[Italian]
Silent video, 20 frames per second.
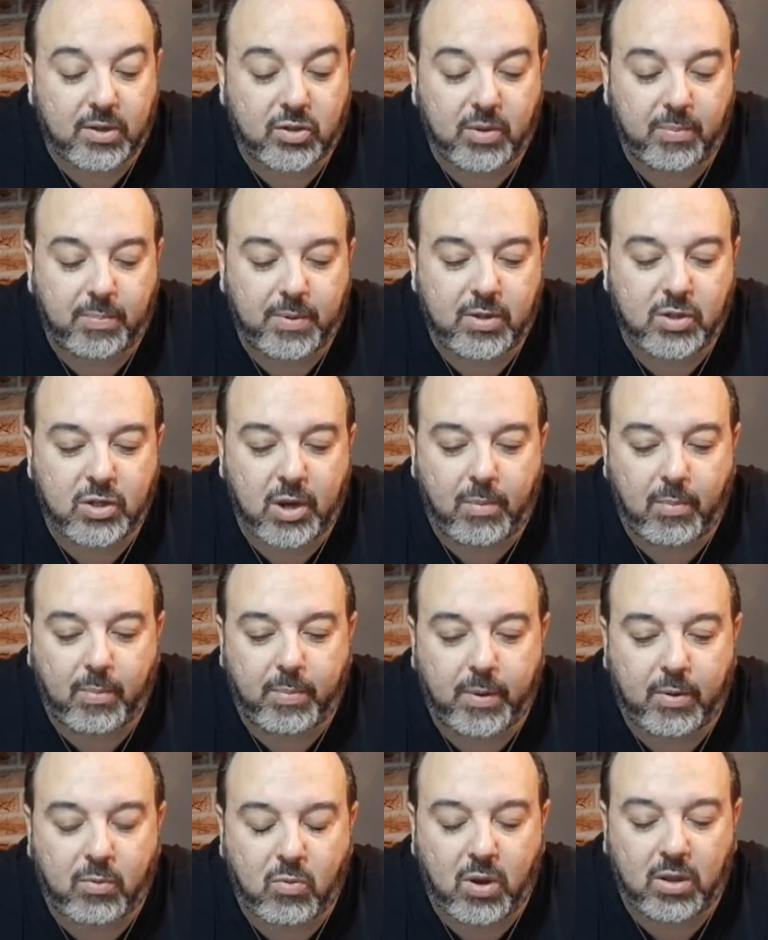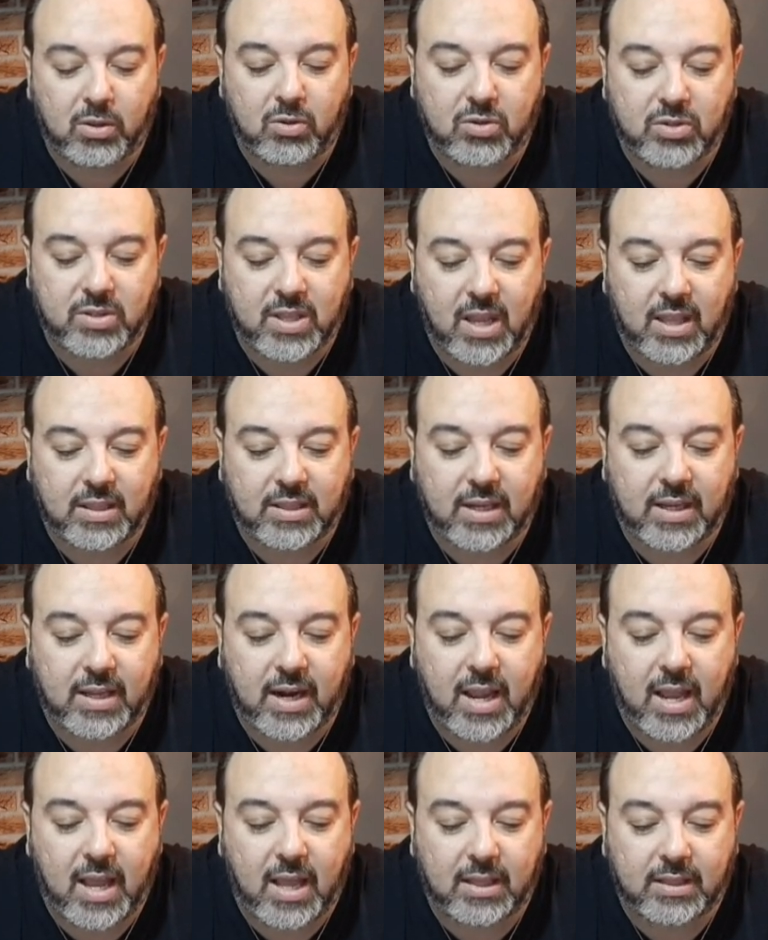se pensiamo per quando è stata
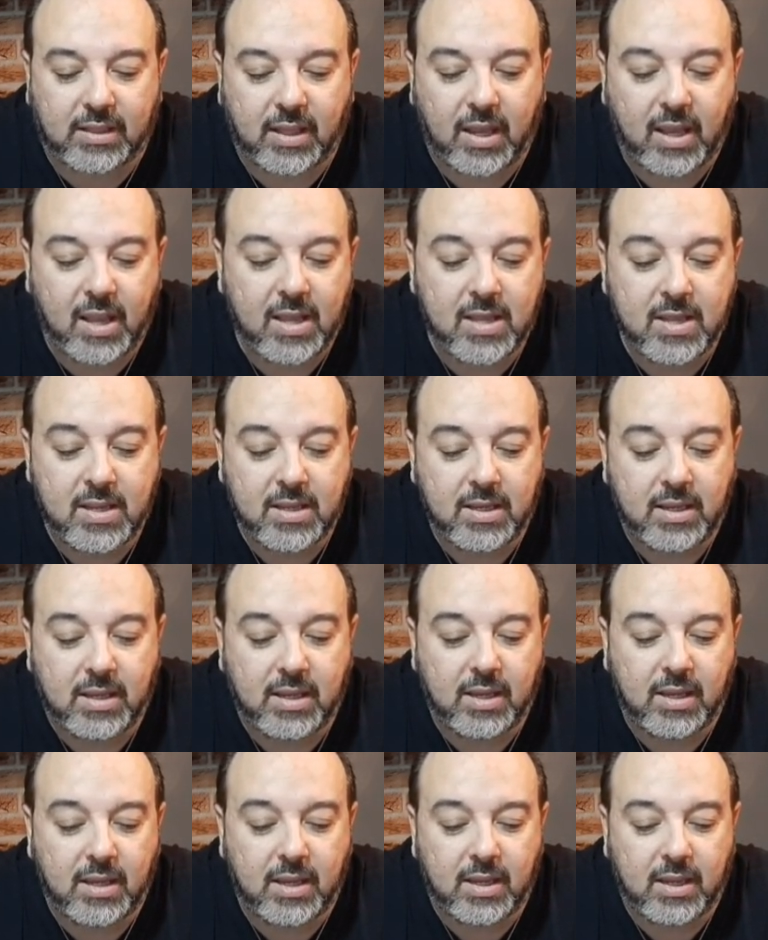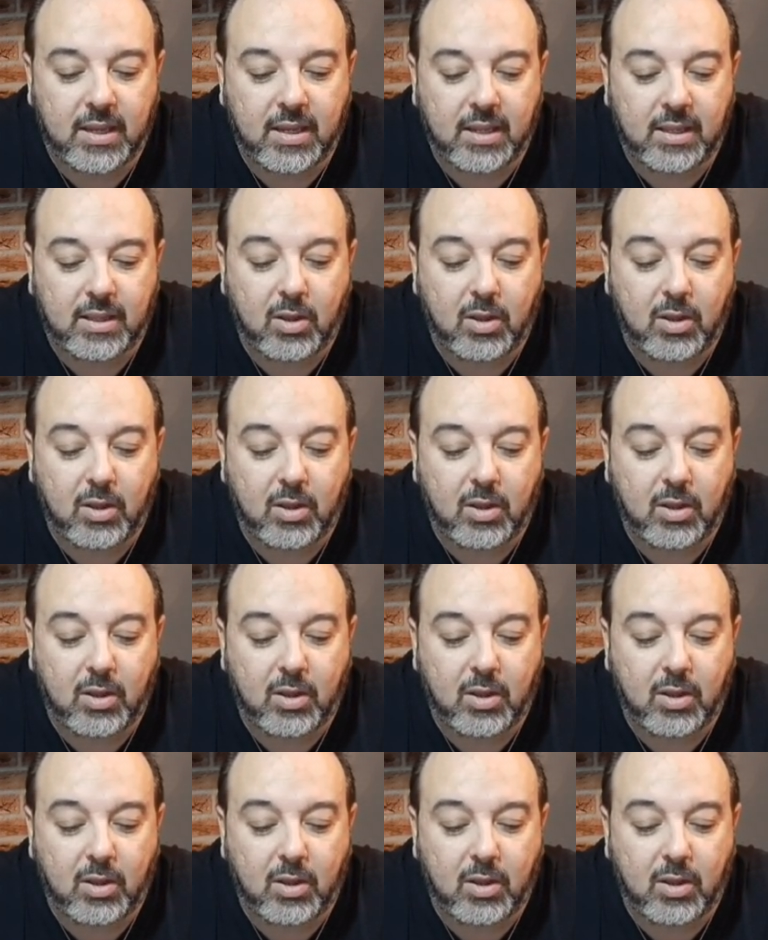creata eh,